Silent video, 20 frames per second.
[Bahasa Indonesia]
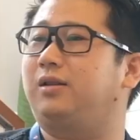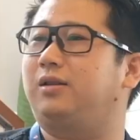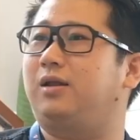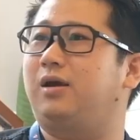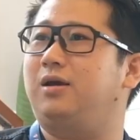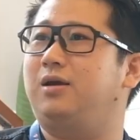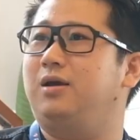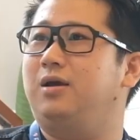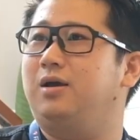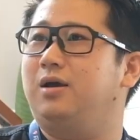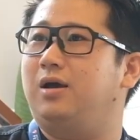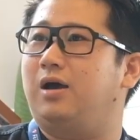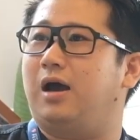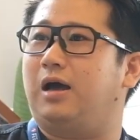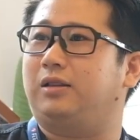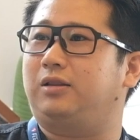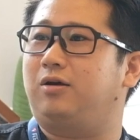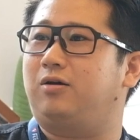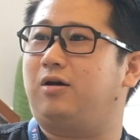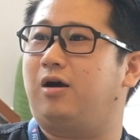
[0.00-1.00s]
kita
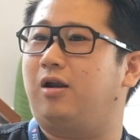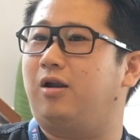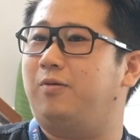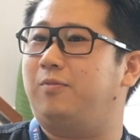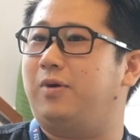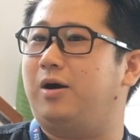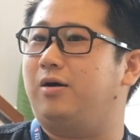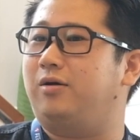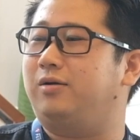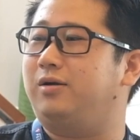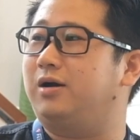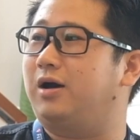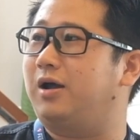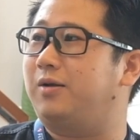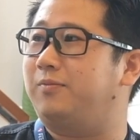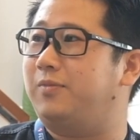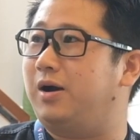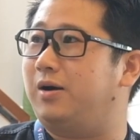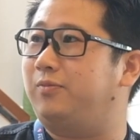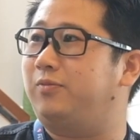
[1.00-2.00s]
atau kalau mau
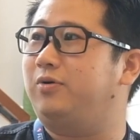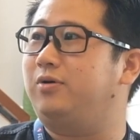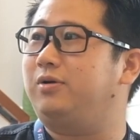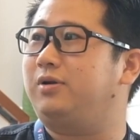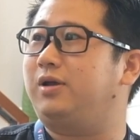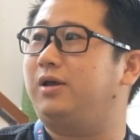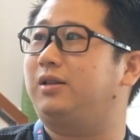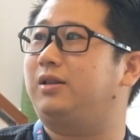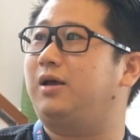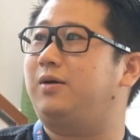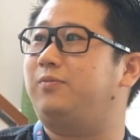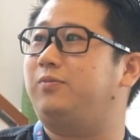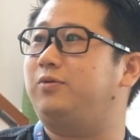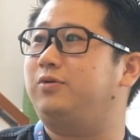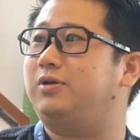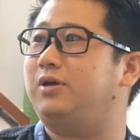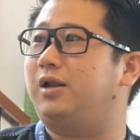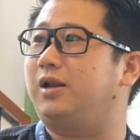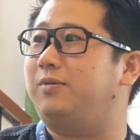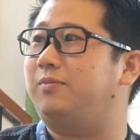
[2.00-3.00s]
dengan bank pun kita
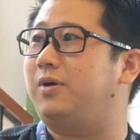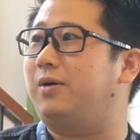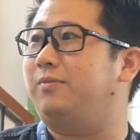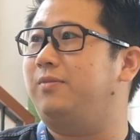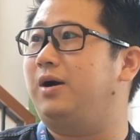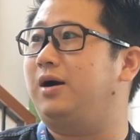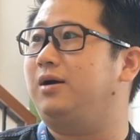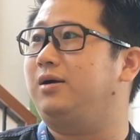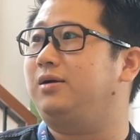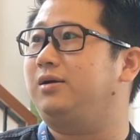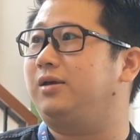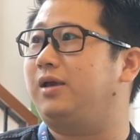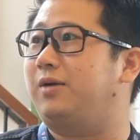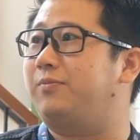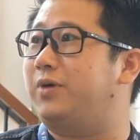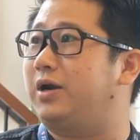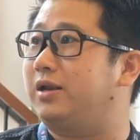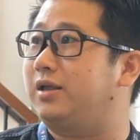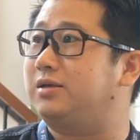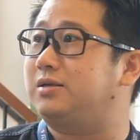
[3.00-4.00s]
punya 5 bank
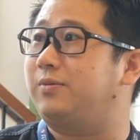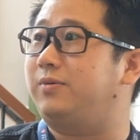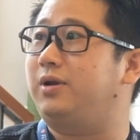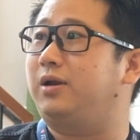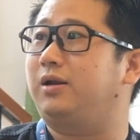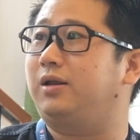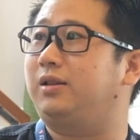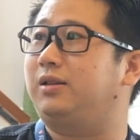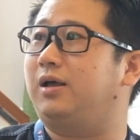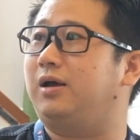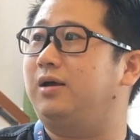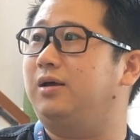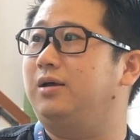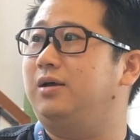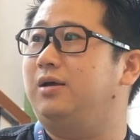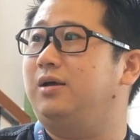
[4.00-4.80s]
yang bekerja sama dengan kita.